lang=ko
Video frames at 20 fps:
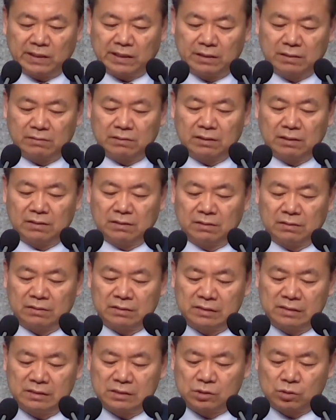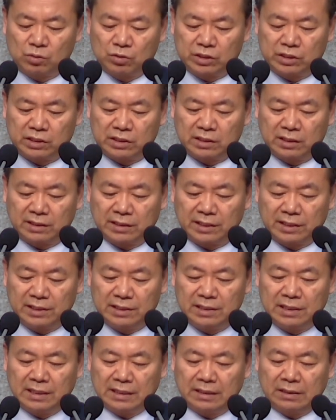하였다는 것을 솔직하게
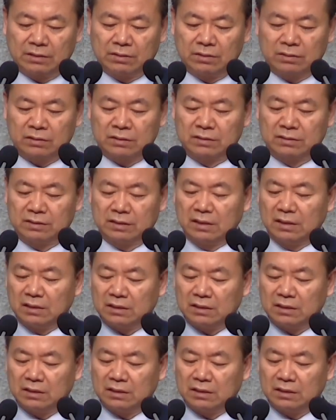이야기한 것은